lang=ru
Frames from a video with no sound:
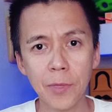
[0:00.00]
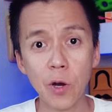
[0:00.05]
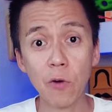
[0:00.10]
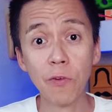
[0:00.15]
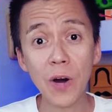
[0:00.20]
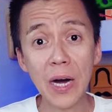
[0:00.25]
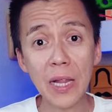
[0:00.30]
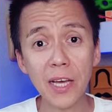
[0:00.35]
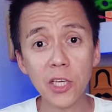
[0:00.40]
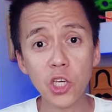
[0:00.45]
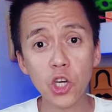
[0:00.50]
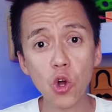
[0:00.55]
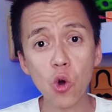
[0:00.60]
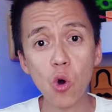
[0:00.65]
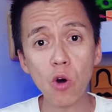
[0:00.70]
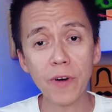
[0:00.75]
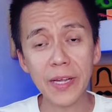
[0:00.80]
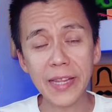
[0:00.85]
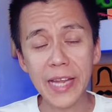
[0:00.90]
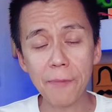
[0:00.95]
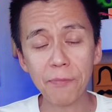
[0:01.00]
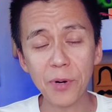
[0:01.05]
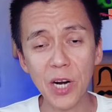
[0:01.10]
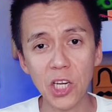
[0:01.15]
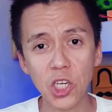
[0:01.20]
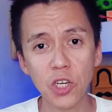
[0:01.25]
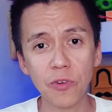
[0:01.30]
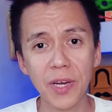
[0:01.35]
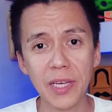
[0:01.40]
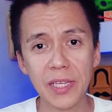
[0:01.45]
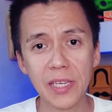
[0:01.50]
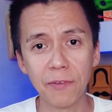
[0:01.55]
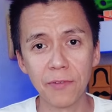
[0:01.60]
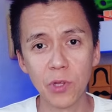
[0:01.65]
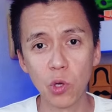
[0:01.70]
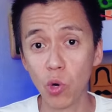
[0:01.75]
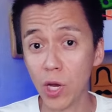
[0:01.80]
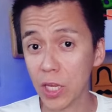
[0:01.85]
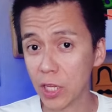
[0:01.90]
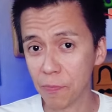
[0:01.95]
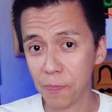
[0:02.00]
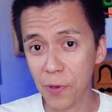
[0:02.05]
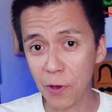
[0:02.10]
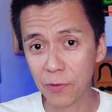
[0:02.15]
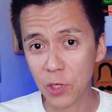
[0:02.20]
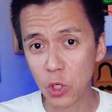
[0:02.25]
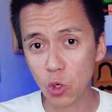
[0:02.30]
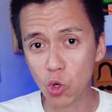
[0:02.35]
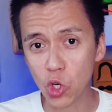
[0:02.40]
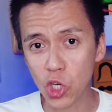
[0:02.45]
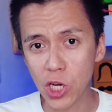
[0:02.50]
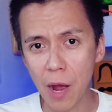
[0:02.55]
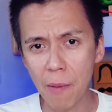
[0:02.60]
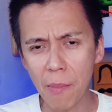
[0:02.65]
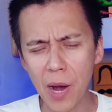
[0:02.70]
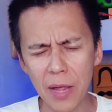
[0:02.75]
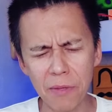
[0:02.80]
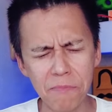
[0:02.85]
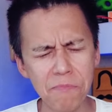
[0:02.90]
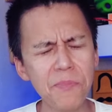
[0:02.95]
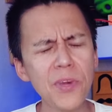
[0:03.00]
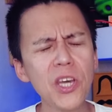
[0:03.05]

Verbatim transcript: Волочкова напрашивается в дуэт к певцу «Шаман»,